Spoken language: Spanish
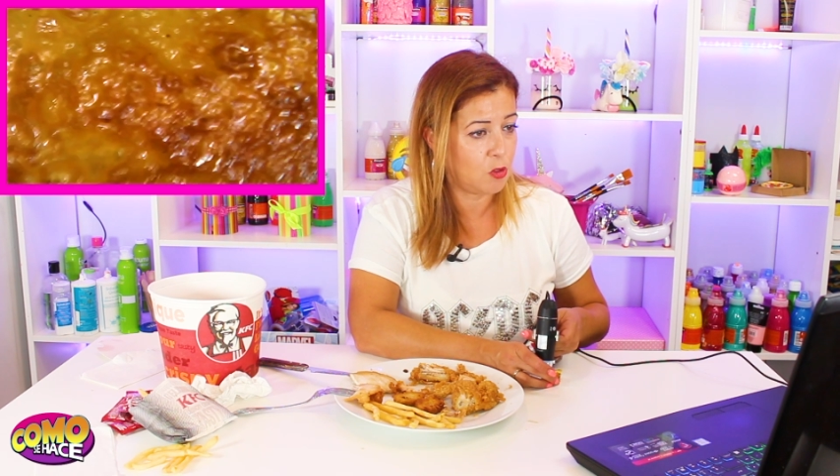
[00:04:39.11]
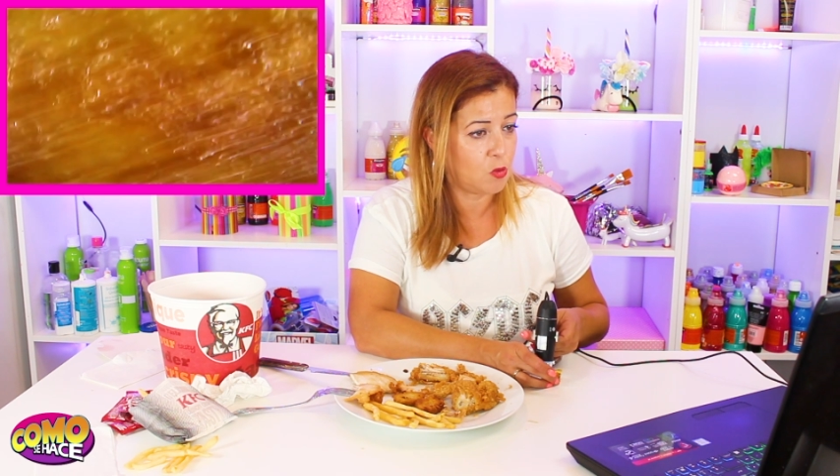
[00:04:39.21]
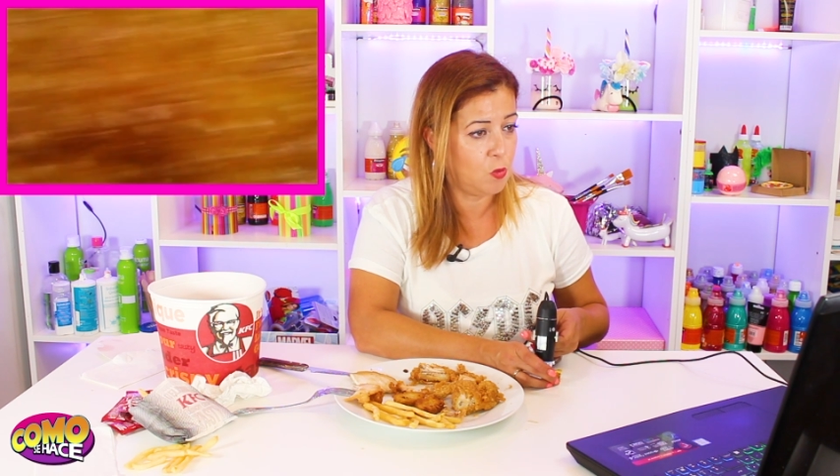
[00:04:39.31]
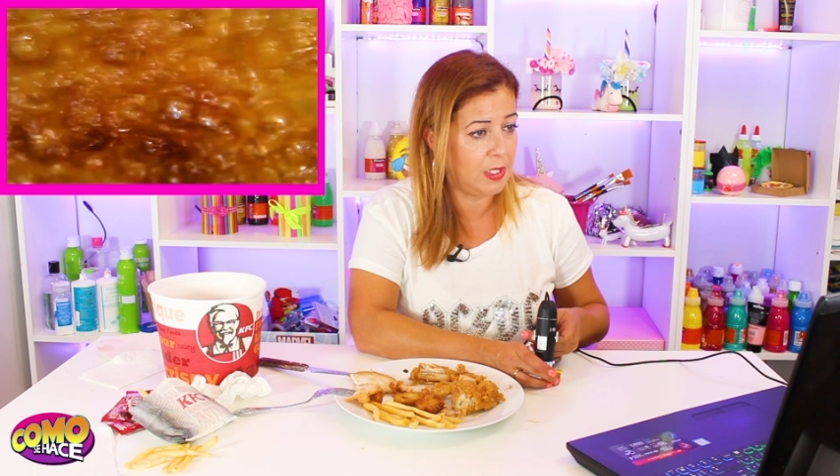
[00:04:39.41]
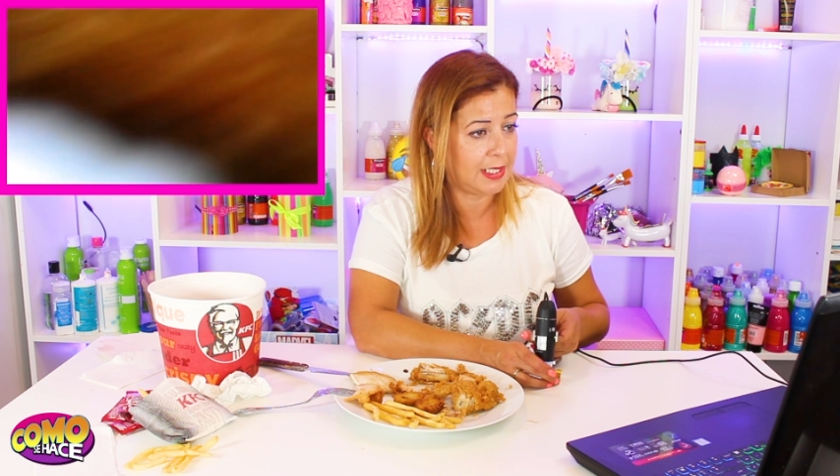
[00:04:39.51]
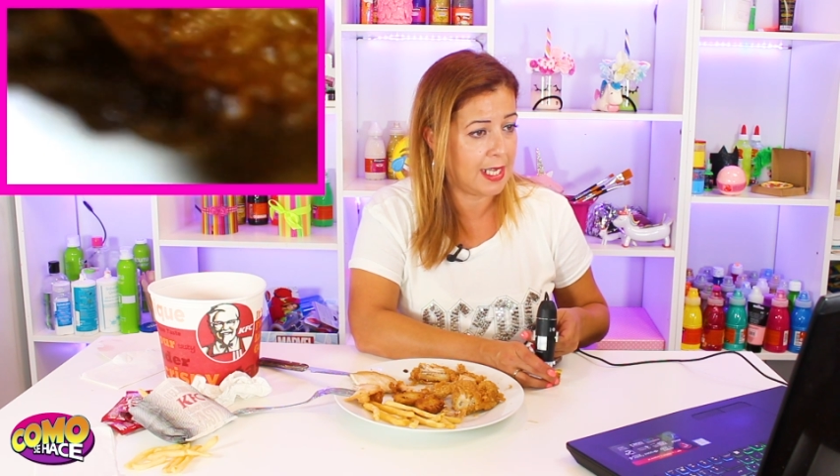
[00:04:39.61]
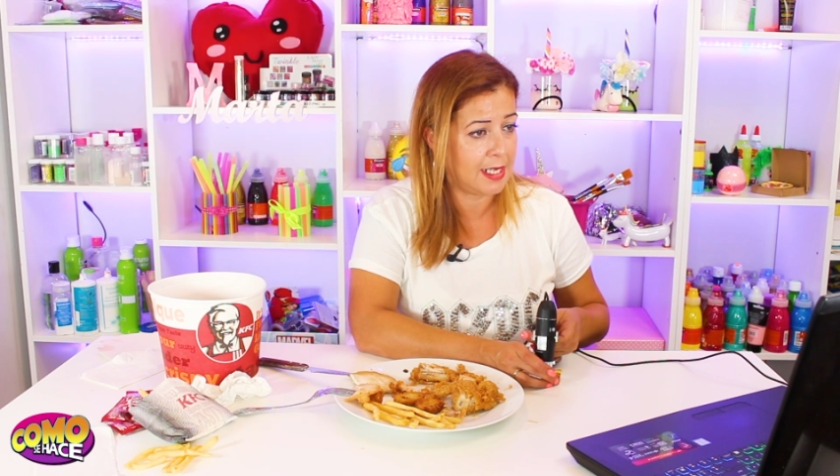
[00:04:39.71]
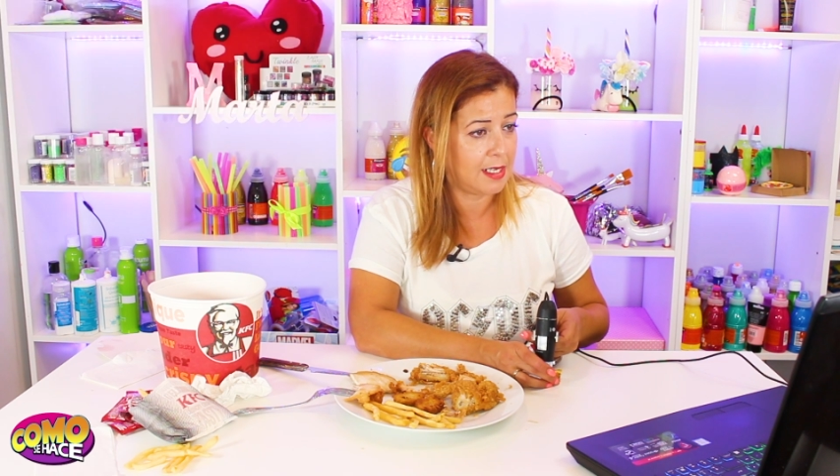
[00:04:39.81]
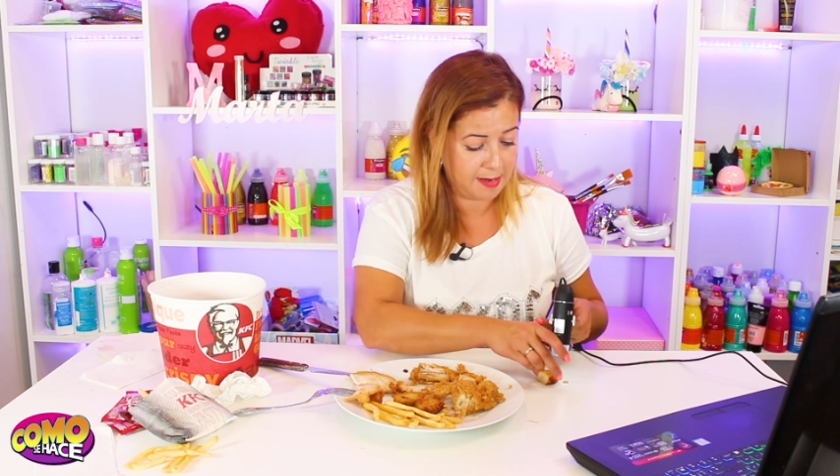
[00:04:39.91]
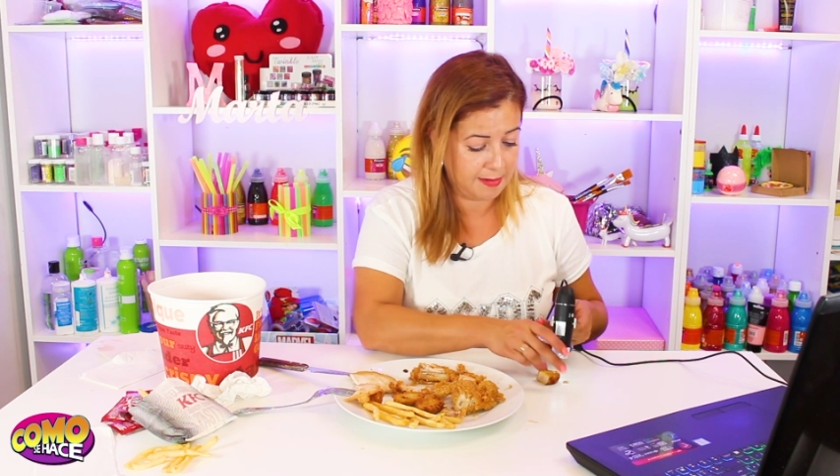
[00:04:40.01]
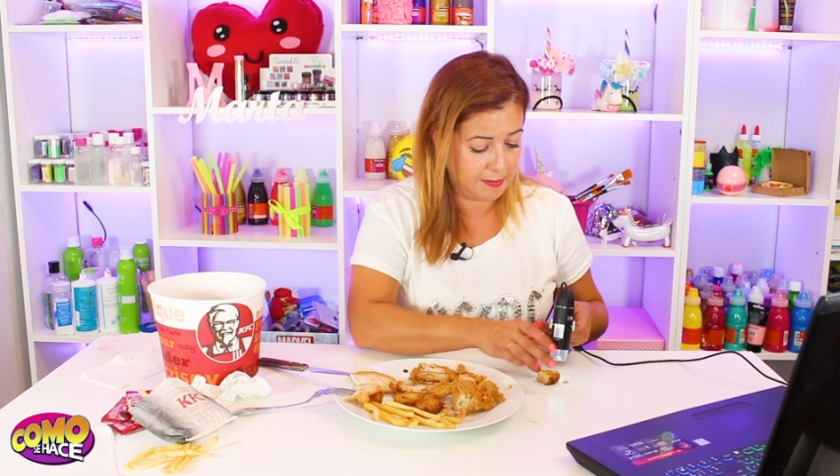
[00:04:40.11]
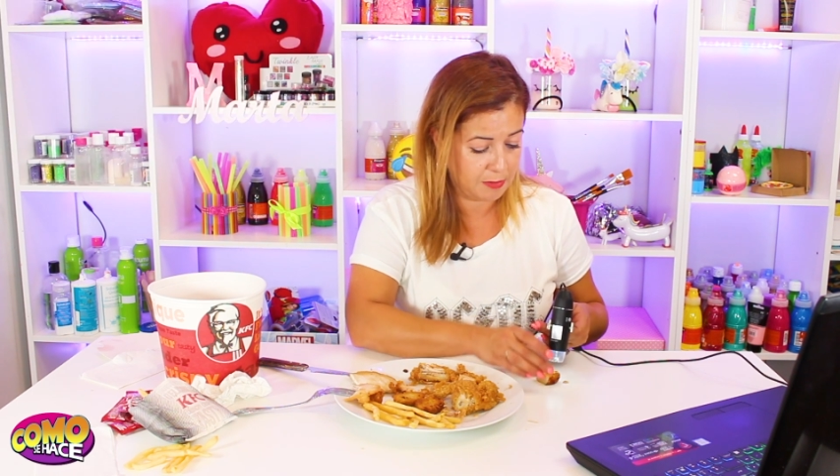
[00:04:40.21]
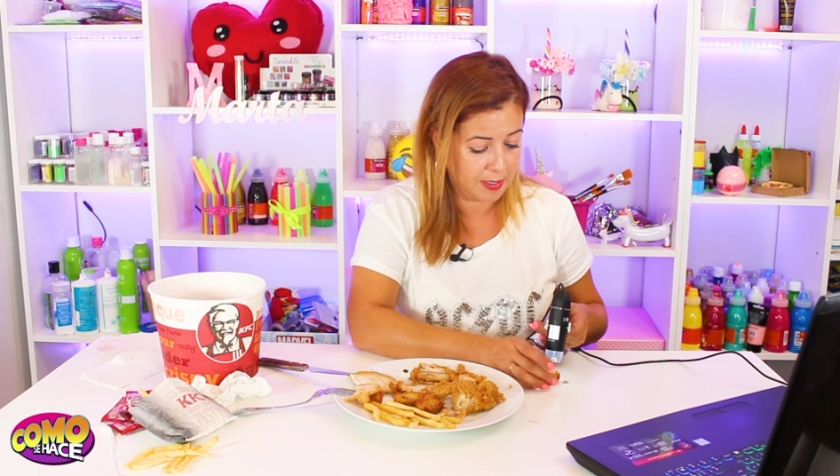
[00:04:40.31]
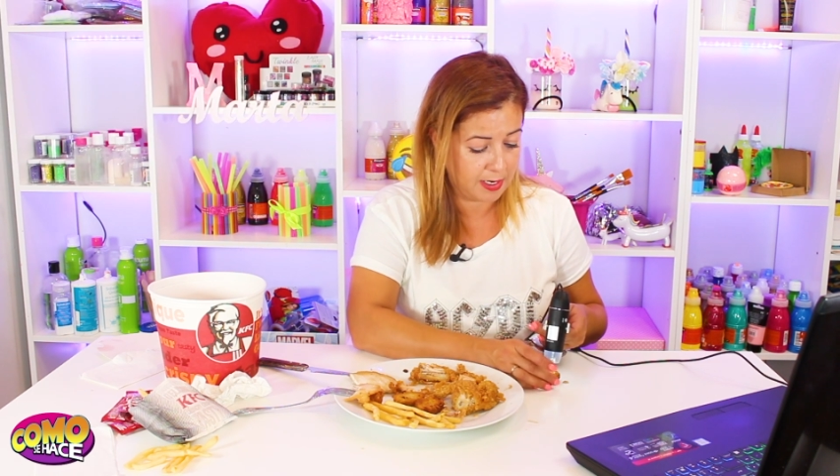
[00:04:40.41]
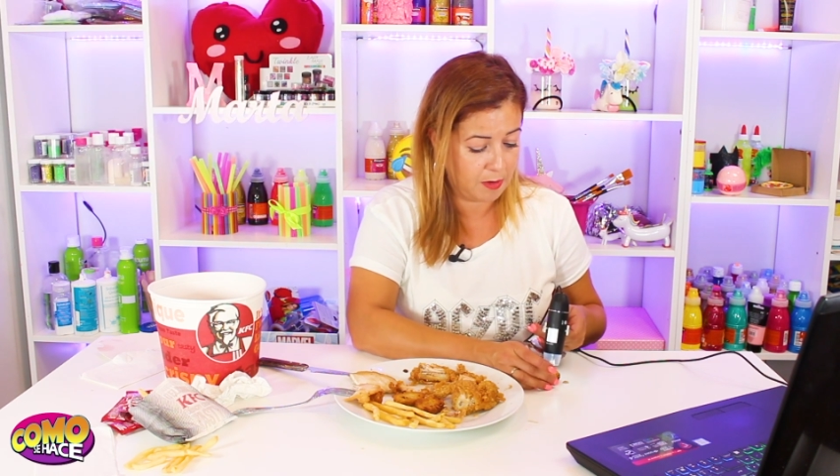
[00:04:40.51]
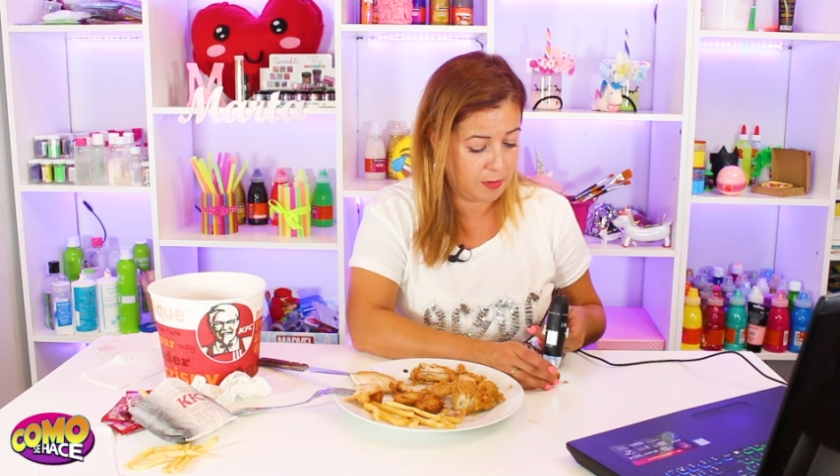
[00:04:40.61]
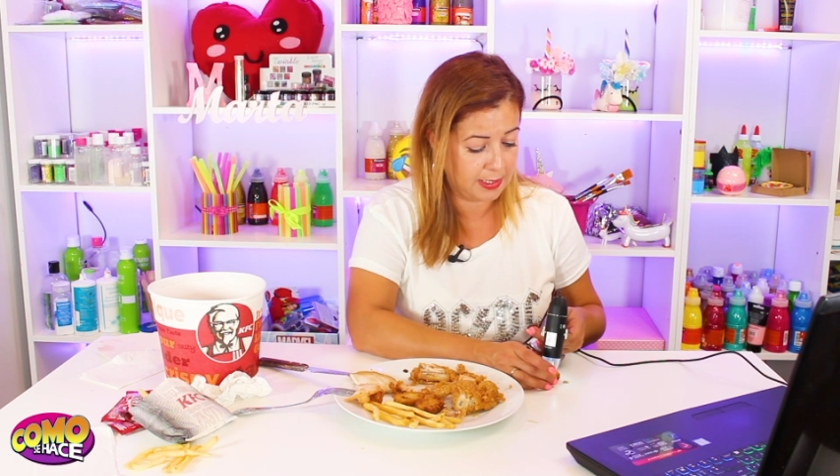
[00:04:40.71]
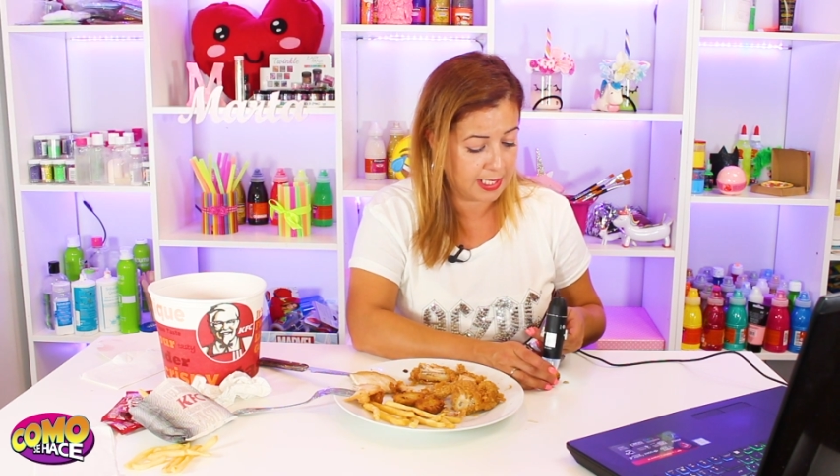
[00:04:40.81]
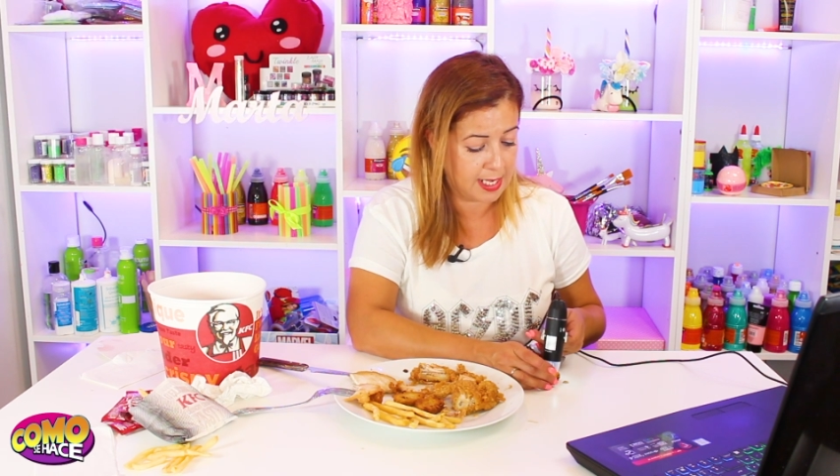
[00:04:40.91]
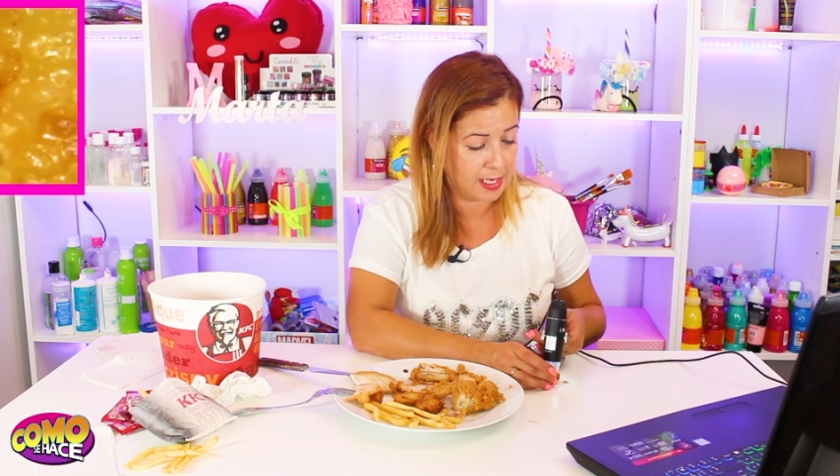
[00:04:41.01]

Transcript: oscurita. A ver, vamos a dar la vuelta.